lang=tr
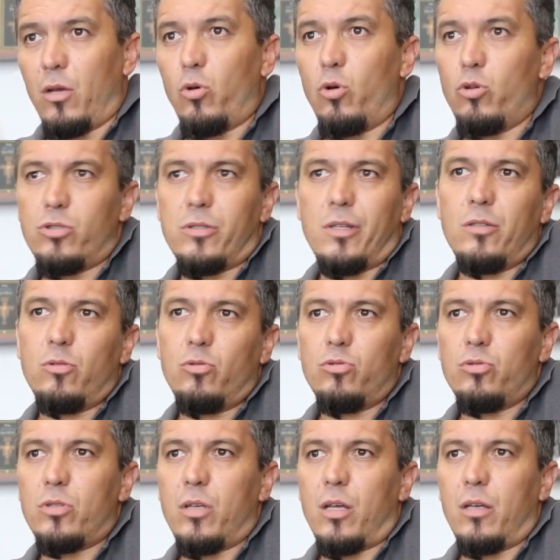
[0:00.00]

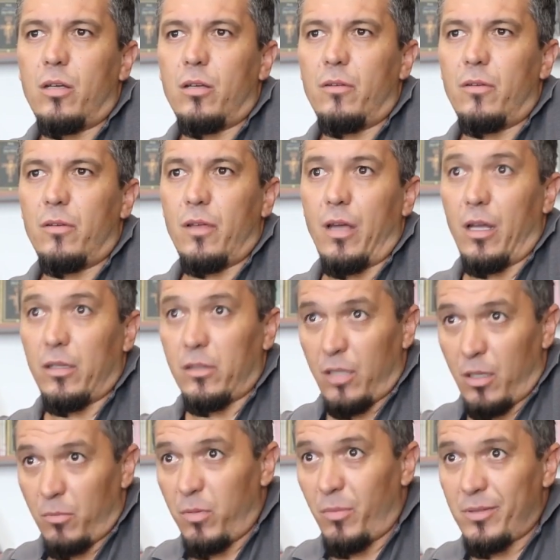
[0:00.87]
Konstantius'a
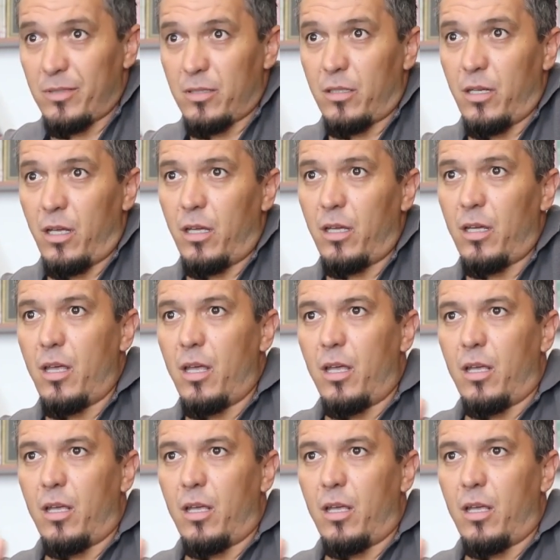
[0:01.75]
hatta babasına